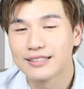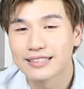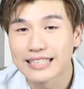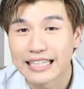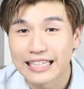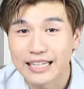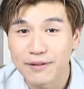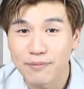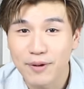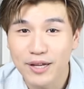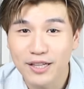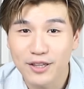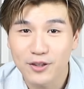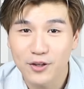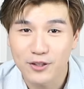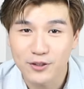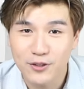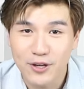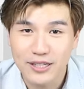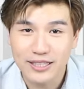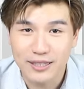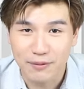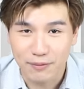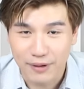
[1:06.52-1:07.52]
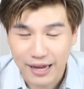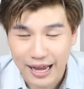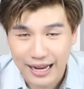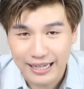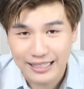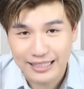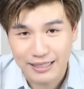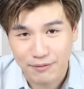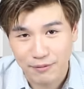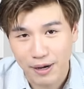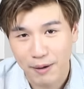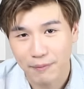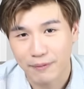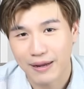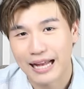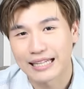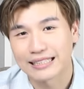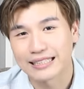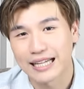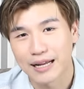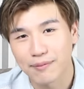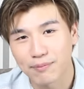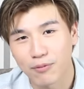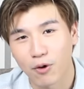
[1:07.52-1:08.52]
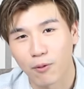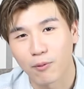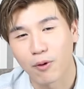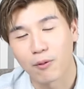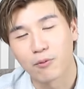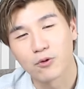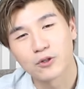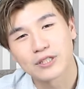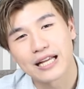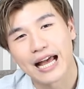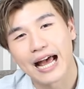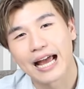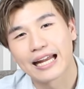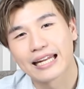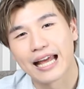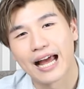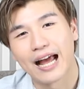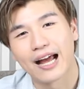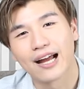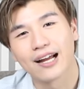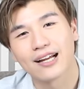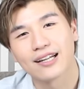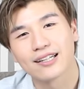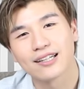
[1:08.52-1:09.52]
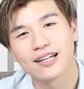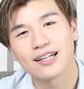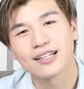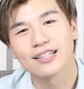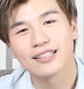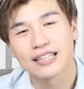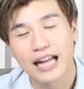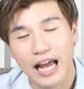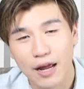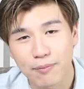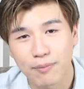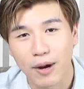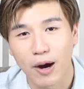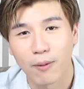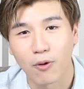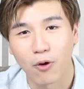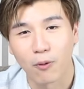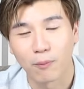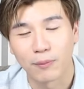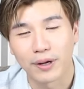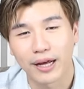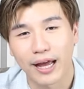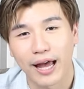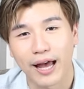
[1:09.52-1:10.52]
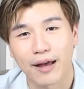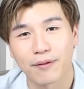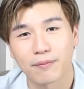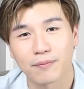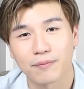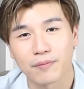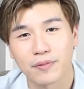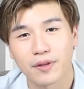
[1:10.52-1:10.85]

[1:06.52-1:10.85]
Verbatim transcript: สิ่งที่เป็นตัวช่วยสำคัญสำหรับการเซตผมของผู้ชายเนี่ยก็คือไดร์เป่าผมนะครับ